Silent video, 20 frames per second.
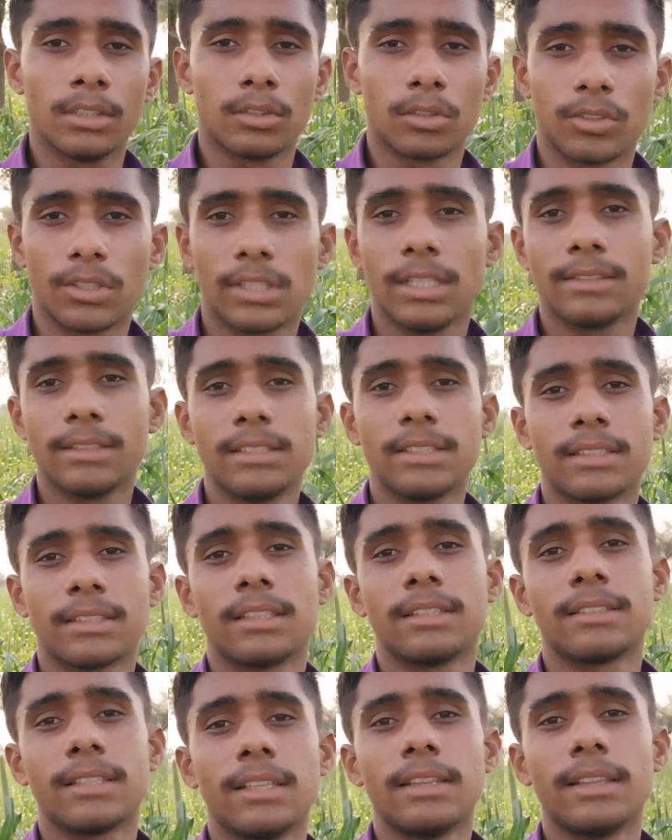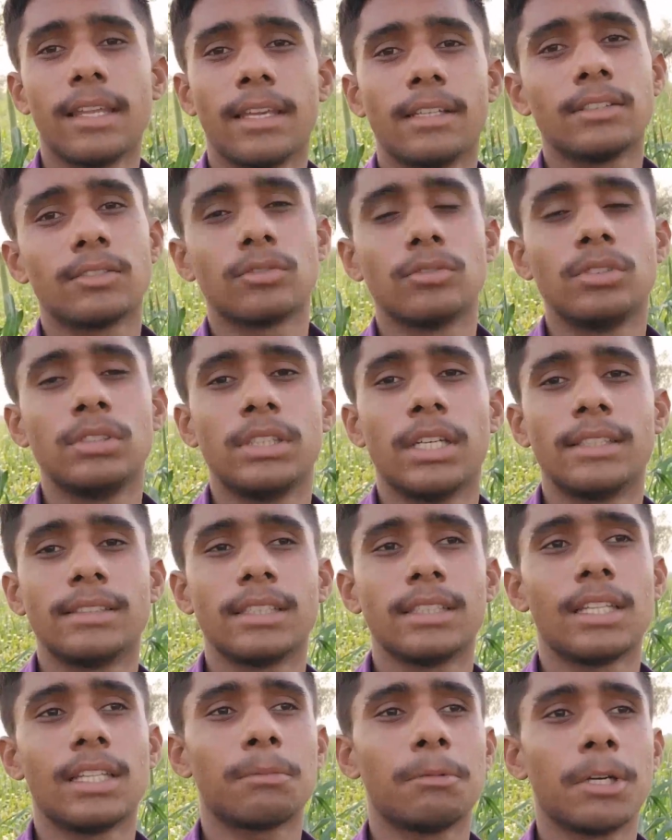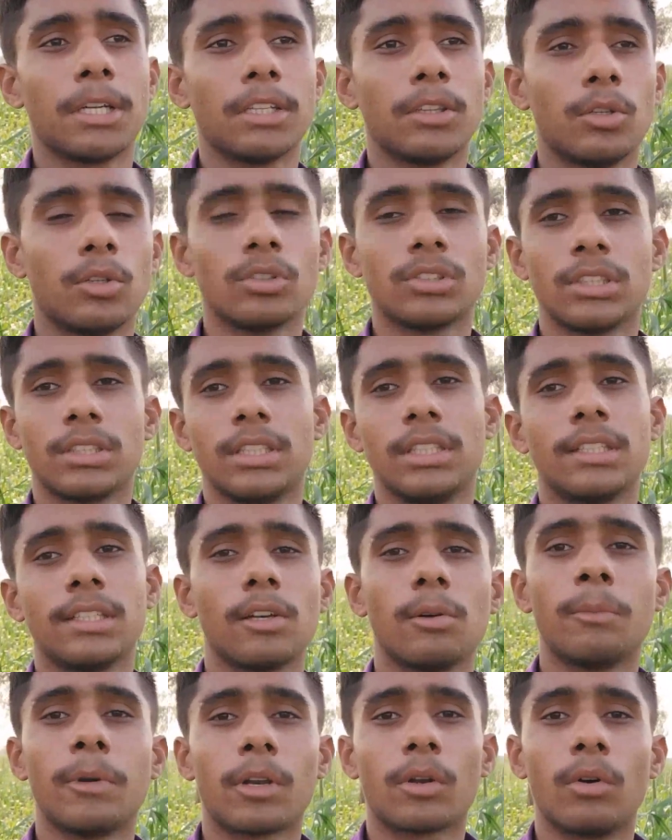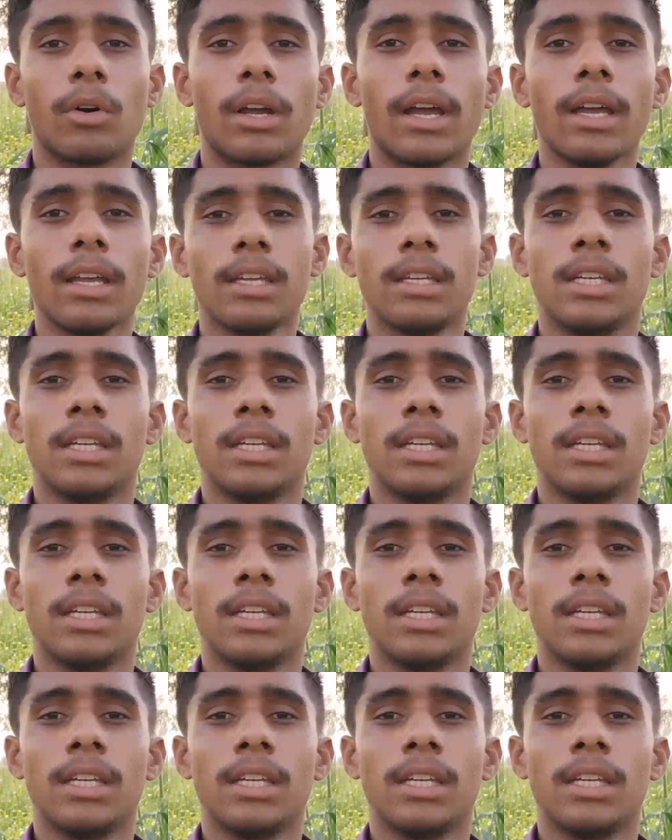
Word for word: तो चलिए जल्द से जल्द चलते हैं सुई यहाँ से लगभग दो से तीन किलोमीटर होगा